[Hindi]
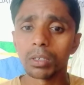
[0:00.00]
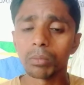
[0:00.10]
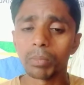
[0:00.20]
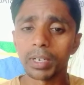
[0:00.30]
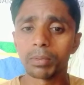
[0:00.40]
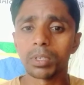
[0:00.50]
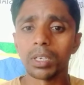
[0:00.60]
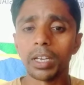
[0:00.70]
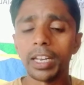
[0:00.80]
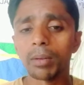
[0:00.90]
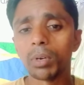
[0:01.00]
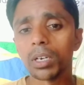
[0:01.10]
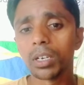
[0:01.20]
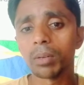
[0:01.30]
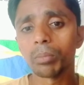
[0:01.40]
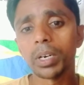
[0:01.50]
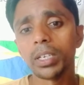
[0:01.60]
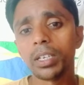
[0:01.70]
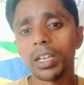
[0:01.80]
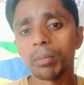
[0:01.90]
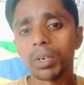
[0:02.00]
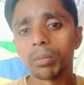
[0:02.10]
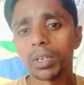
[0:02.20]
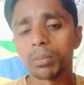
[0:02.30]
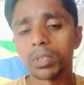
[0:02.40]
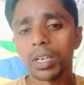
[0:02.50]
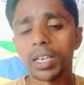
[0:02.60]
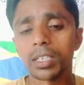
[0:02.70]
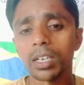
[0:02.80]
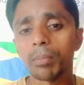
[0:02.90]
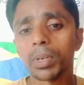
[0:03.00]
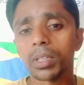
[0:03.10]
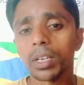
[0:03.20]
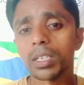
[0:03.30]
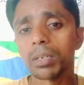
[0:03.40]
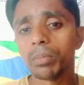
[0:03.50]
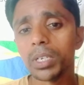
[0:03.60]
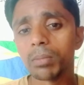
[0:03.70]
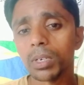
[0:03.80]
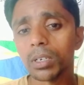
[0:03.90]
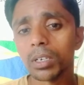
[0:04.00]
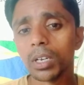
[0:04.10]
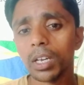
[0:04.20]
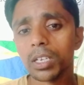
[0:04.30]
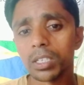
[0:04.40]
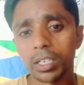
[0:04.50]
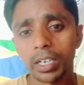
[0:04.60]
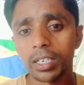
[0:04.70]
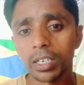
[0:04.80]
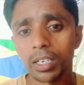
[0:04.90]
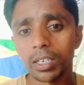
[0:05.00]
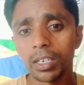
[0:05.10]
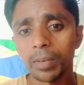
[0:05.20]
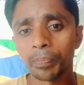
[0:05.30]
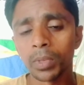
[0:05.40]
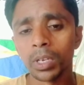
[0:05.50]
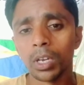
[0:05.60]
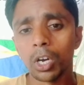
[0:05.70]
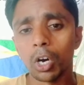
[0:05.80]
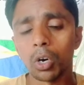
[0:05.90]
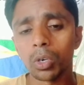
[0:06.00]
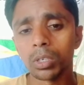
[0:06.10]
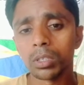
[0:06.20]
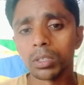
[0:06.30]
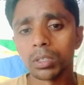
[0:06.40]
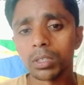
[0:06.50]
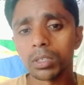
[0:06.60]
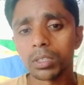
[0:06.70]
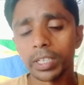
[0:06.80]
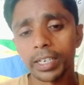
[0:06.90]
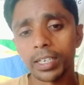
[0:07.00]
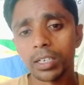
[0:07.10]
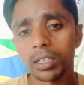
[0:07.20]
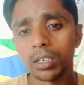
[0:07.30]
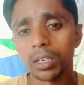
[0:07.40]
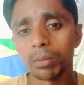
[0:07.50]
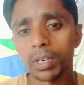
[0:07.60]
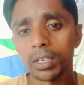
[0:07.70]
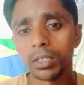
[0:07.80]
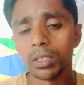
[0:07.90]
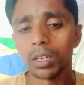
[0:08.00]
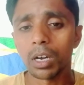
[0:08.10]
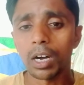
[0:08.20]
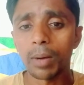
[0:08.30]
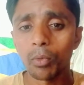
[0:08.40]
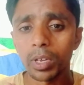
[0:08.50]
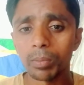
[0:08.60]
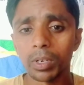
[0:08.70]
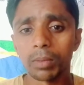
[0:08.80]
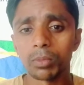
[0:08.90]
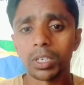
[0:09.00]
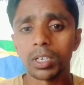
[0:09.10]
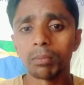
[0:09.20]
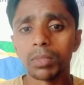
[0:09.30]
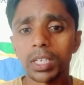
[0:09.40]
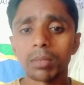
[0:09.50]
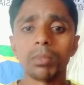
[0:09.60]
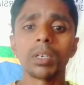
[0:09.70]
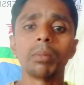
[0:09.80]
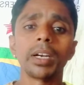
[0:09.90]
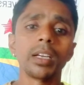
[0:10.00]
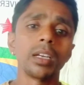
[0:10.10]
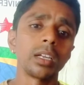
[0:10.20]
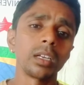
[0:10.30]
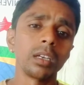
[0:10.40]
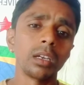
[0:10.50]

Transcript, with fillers: बर्फ़ से एक मिनट गर्म पानी एक मिनट बर्फ़ से ऐसे आप पंद्रह से बीस मिनट सिकाई करेंगे और सिकाई करने के बाद आप वहीं पे कम से कम दस मिनट बैठे रहेंगे